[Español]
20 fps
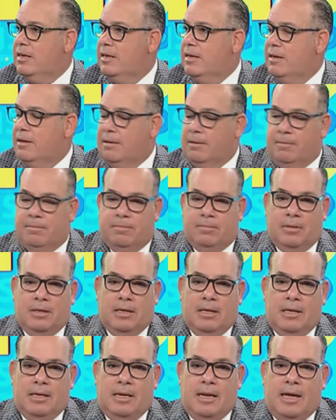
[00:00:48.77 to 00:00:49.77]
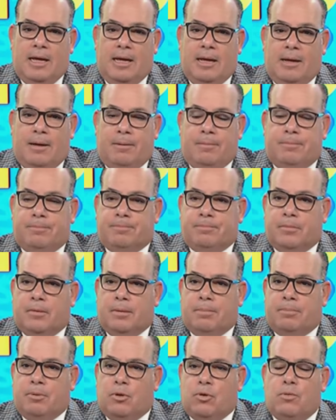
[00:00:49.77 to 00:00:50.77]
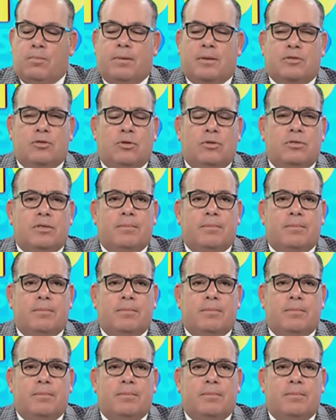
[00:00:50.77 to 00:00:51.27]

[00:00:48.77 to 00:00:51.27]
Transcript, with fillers: Eh, la preocupación